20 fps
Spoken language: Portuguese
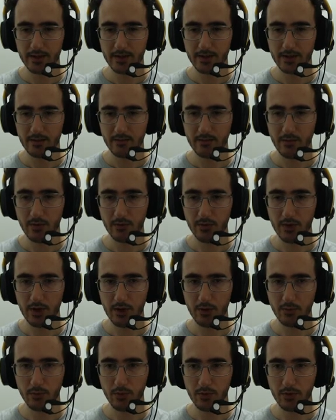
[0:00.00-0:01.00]
Vamos falar um
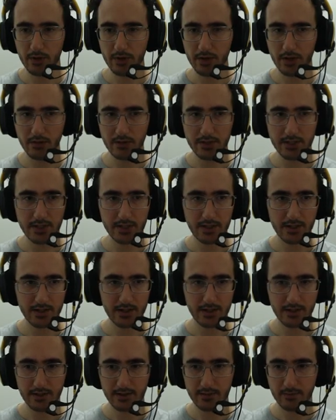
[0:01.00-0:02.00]
pouco aqui com essa cadeira,
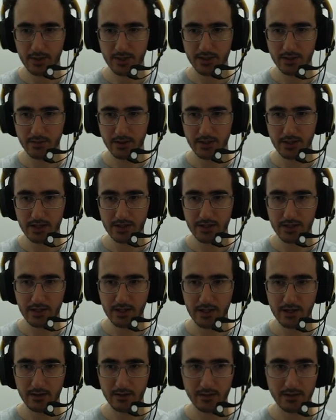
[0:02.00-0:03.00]
parece uma
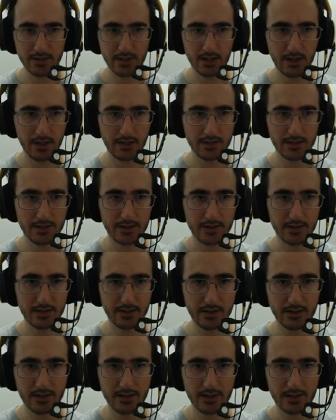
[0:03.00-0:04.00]
cadeira, sei lá, é tanta
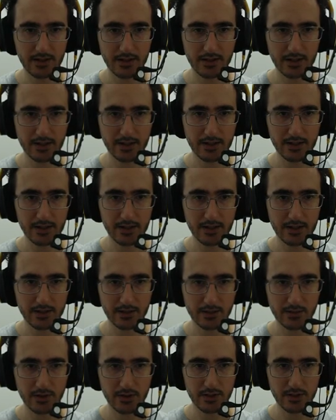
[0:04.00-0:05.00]
tranqueira que o cara tem nas
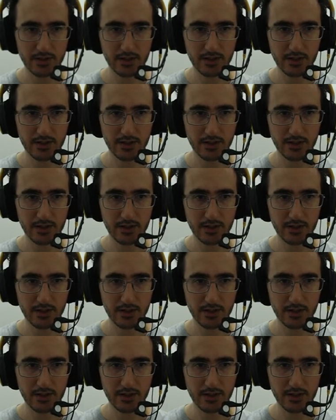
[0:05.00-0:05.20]
costas.